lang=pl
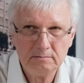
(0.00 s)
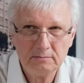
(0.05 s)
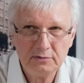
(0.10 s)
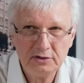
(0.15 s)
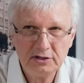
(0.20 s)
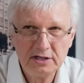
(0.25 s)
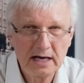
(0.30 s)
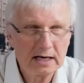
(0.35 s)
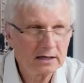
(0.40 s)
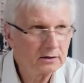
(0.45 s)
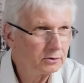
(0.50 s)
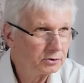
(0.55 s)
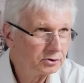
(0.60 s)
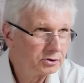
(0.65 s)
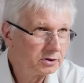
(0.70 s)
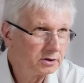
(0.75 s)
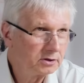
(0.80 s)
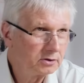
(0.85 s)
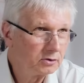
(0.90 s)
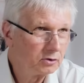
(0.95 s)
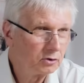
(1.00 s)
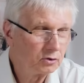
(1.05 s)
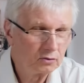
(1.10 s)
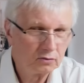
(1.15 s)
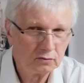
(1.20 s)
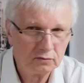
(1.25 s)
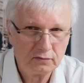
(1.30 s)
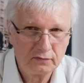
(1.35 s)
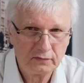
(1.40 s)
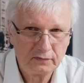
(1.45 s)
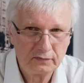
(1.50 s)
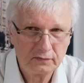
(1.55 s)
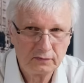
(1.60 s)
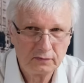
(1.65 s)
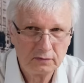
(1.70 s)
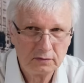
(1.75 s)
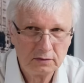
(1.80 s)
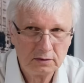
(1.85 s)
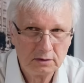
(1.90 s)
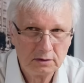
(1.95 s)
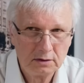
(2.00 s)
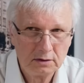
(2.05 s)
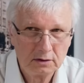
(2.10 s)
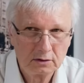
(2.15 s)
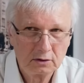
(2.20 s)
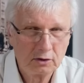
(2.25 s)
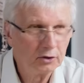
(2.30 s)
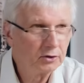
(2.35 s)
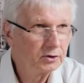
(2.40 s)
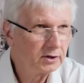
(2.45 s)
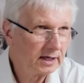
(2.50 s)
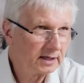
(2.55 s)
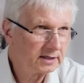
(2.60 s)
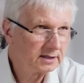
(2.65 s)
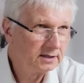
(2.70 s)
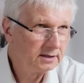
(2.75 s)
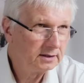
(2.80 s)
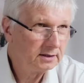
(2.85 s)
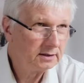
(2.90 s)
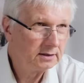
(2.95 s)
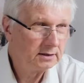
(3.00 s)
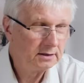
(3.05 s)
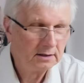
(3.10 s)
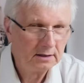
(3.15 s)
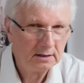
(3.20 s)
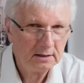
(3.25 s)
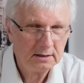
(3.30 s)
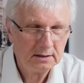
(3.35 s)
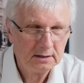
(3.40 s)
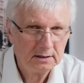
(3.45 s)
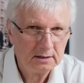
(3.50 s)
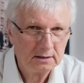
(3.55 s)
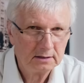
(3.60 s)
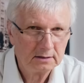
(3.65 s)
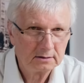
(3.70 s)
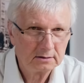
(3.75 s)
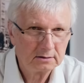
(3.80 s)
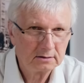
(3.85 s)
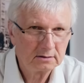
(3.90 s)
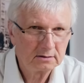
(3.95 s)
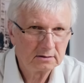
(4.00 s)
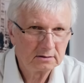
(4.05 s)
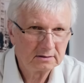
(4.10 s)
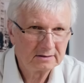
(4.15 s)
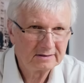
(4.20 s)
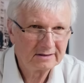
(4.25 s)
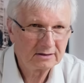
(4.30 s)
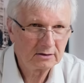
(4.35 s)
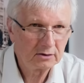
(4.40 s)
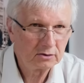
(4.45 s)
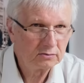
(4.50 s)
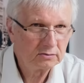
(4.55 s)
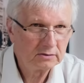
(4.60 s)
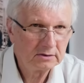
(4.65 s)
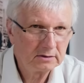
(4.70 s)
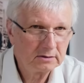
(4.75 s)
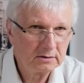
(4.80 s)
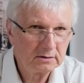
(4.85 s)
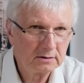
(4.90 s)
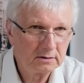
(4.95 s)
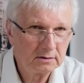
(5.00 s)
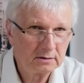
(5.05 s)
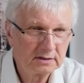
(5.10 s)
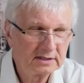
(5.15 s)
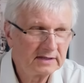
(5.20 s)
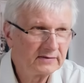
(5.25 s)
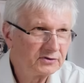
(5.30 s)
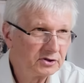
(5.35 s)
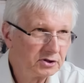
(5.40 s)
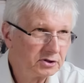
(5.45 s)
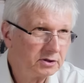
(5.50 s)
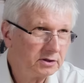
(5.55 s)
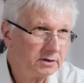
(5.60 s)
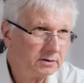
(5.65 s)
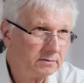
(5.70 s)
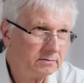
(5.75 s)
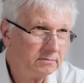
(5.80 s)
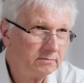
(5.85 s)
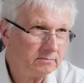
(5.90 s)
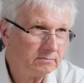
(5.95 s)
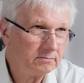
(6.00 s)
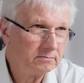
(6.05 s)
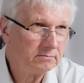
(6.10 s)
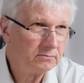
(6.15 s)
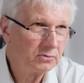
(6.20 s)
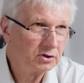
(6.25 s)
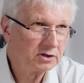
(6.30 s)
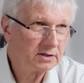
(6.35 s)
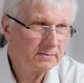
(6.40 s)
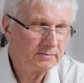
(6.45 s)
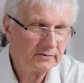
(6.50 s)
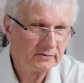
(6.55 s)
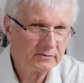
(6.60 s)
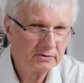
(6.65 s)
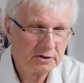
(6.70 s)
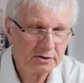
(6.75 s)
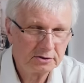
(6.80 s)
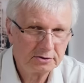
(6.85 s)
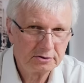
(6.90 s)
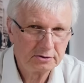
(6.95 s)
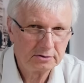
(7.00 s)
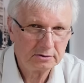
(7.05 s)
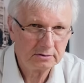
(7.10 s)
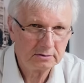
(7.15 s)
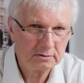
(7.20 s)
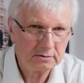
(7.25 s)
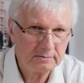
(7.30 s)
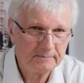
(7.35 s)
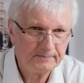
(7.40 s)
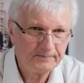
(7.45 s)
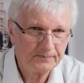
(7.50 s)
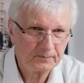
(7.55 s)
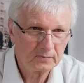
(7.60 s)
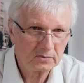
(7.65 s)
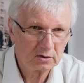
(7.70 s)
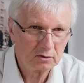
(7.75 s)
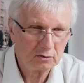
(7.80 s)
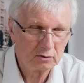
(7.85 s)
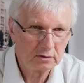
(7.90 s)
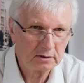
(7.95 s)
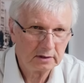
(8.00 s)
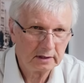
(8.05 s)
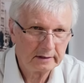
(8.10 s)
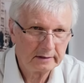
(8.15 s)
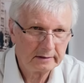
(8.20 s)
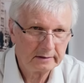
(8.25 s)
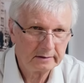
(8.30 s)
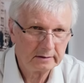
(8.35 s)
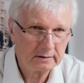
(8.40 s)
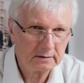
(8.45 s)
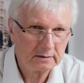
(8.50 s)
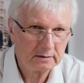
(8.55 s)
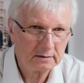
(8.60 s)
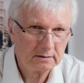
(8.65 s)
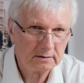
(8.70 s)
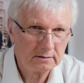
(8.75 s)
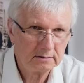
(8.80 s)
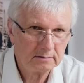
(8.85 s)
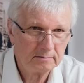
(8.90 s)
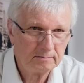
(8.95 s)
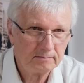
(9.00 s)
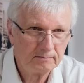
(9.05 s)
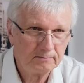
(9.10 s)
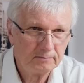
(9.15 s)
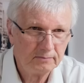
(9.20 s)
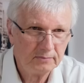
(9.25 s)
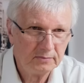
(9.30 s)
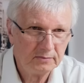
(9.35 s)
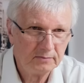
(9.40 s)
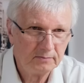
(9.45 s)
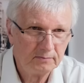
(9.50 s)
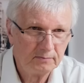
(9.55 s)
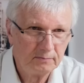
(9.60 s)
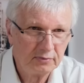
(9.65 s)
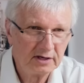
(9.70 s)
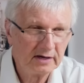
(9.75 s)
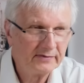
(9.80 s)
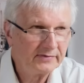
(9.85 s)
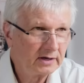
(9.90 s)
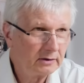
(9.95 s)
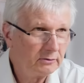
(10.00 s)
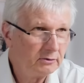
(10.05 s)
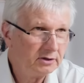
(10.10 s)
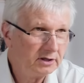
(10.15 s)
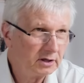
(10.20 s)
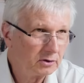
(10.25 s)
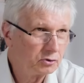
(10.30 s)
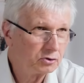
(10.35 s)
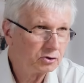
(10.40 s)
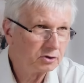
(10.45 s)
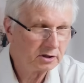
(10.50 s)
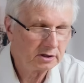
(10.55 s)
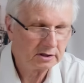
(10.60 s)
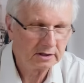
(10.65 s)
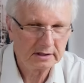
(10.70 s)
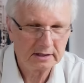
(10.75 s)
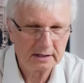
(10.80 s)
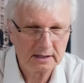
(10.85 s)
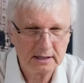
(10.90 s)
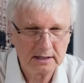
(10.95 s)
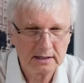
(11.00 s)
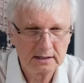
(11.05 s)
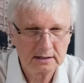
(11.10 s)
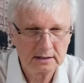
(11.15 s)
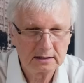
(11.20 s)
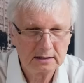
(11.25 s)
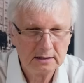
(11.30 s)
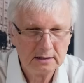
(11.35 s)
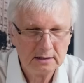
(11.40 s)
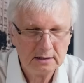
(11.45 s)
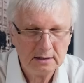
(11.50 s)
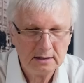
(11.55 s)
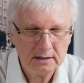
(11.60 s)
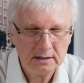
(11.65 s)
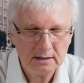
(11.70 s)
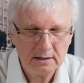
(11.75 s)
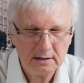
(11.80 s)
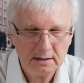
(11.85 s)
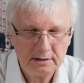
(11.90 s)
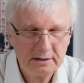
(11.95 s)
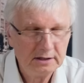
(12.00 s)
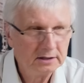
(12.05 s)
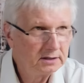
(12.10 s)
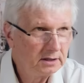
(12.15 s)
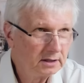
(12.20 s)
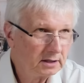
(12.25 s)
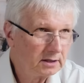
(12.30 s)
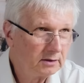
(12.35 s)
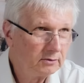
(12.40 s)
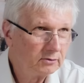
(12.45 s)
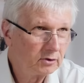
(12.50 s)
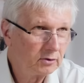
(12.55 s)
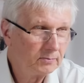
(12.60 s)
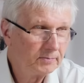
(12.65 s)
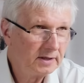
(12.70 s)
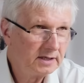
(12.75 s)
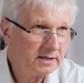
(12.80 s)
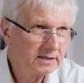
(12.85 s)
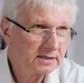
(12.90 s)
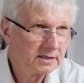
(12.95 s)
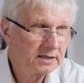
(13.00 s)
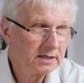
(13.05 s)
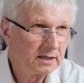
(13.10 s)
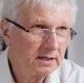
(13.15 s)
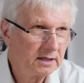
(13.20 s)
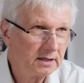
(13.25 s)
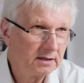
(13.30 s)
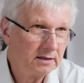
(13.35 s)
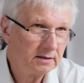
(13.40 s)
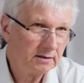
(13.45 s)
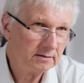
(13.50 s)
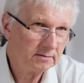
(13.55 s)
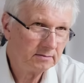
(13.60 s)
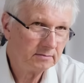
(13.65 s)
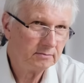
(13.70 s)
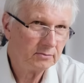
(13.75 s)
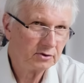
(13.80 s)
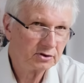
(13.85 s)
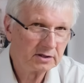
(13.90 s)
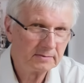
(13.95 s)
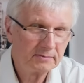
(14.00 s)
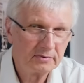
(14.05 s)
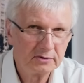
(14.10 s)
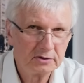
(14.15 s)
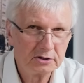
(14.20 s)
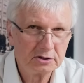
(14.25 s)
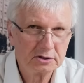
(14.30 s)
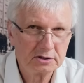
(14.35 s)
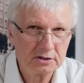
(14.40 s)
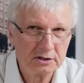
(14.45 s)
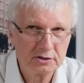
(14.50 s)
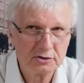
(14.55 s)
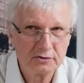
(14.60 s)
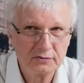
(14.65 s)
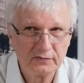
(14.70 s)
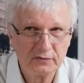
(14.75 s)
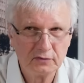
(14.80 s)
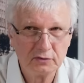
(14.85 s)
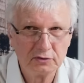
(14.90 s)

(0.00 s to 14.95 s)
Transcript: yy, jakość tych kotłów, kontakty, to, to, te kotły od zawsze się, można powiedzieć, yy, tutaj yy, pojawiały na różnych rynkach. Nie tylko europejskich, ale można powiedzieć też w